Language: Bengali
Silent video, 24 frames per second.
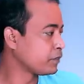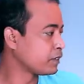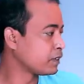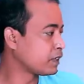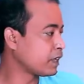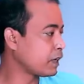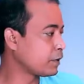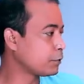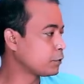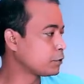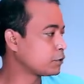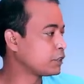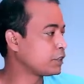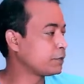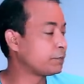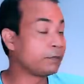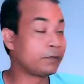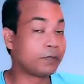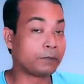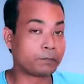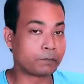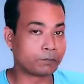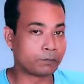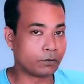তারপর হচ্ছে
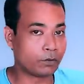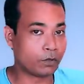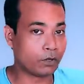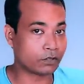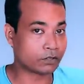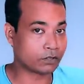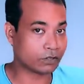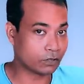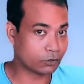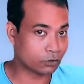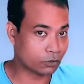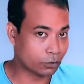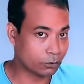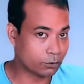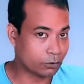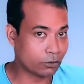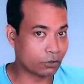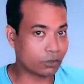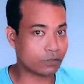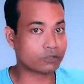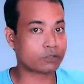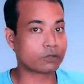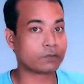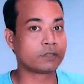বিপ অর্থাৎ ছবি
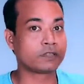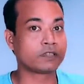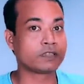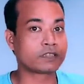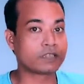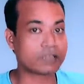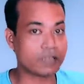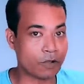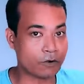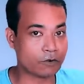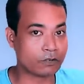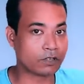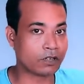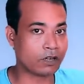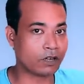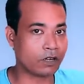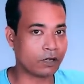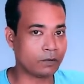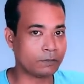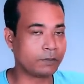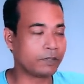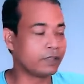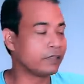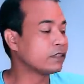তোলার সময় যে সাউন্ডটা
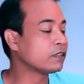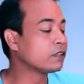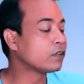হবে